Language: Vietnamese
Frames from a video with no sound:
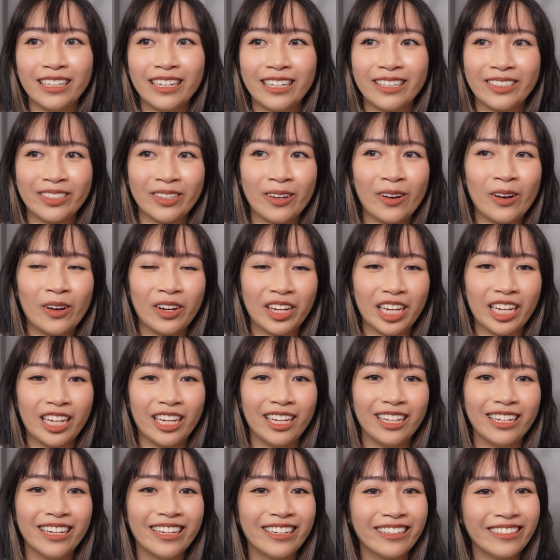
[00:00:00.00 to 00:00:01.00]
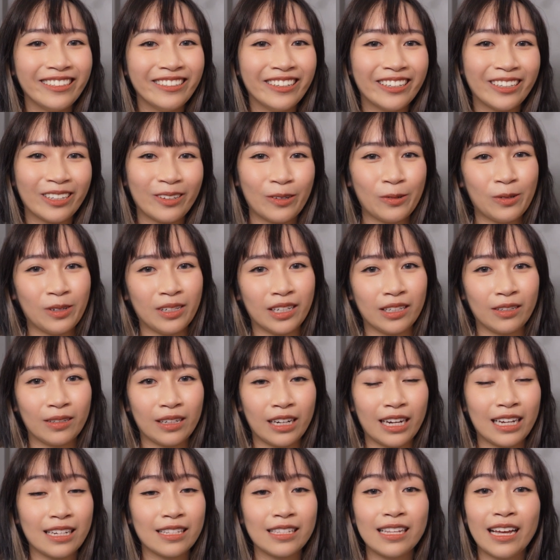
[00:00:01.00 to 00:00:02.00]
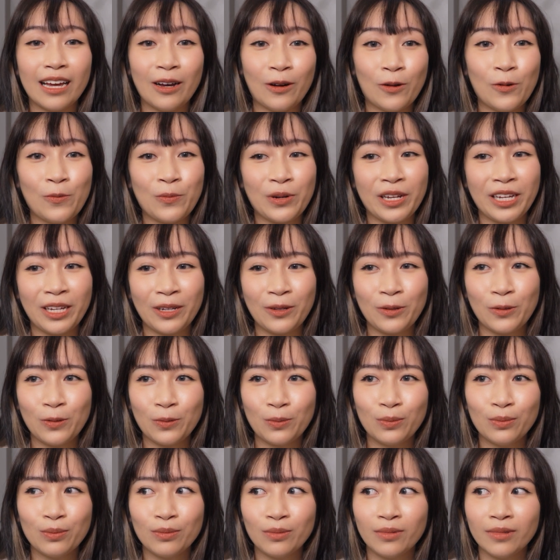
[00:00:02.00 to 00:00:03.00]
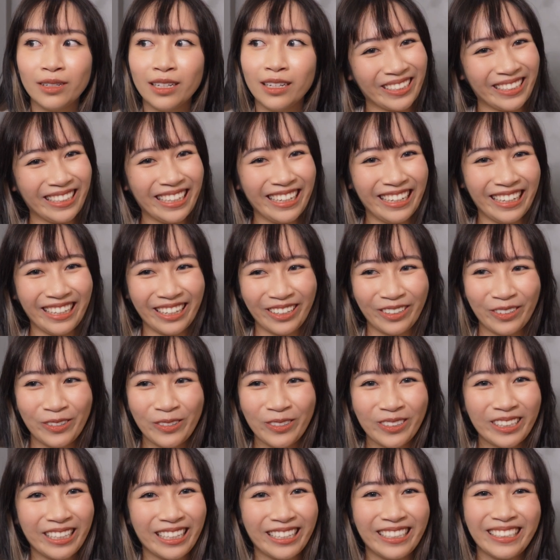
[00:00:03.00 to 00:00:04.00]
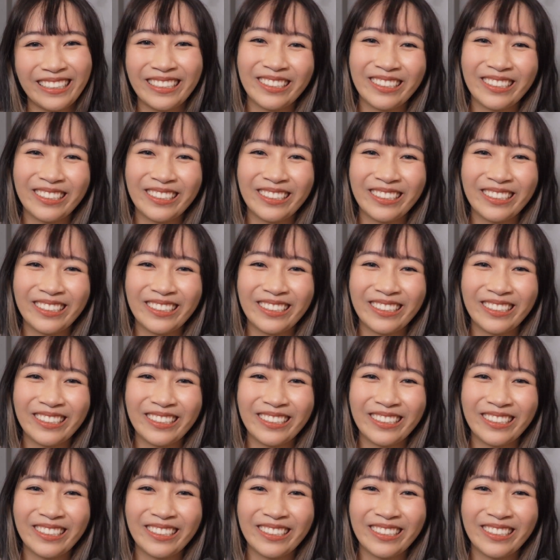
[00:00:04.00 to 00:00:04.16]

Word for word: chắc là do cái năng lượng của khán giả hôm đấy cũng thể là cùng tần